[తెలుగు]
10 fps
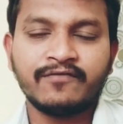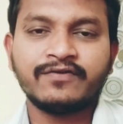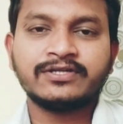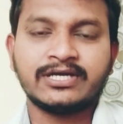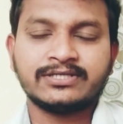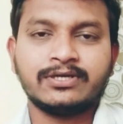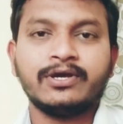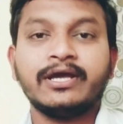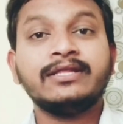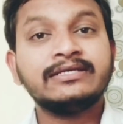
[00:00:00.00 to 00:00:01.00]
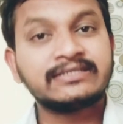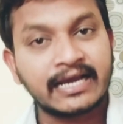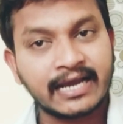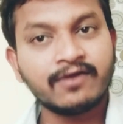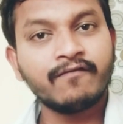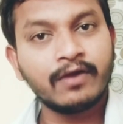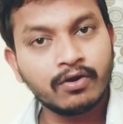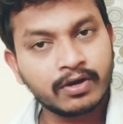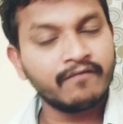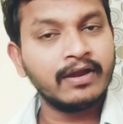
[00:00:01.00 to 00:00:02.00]
రెఫర్ చేస్తాడు ఏది సెకండ్
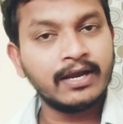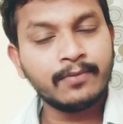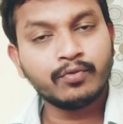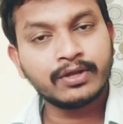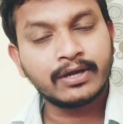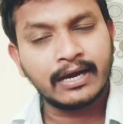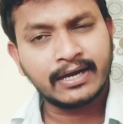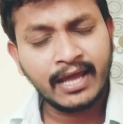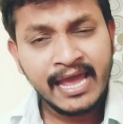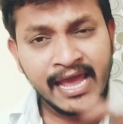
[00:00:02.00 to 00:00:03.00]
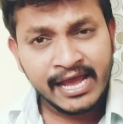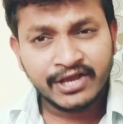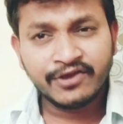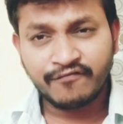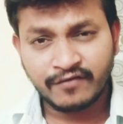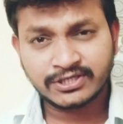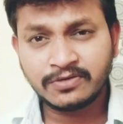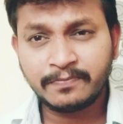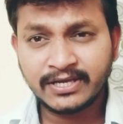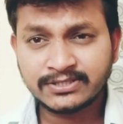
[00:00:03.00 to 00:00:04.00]
వేలోకి వెళ్లే ముందు కంటే ఈ
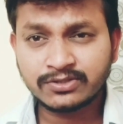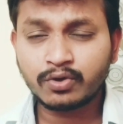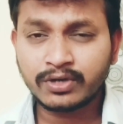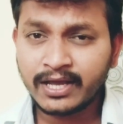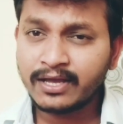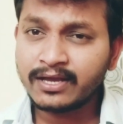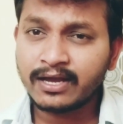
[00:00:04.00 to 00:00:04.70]
ఫస్ట్ పేజ్ తోటే